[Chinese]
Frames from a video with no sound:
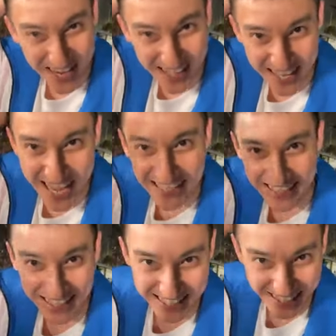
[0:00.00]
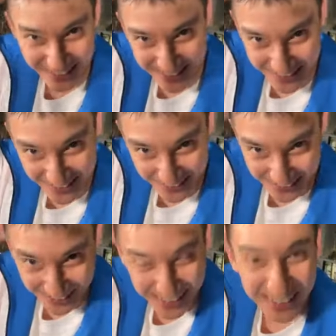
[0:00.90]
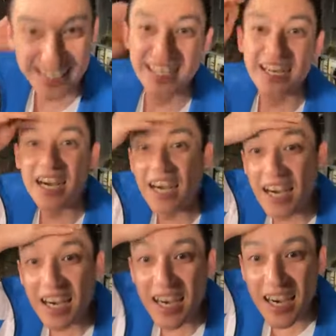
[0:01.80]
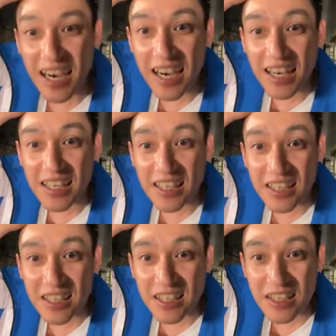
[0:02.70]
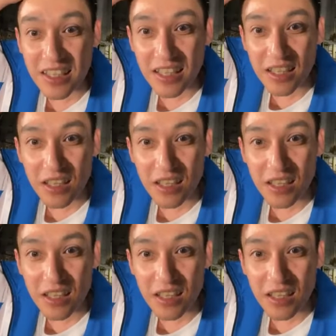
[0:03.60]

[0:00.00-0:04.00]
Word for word: 什么？哎，你的声音会进去呢？有啦，有啦。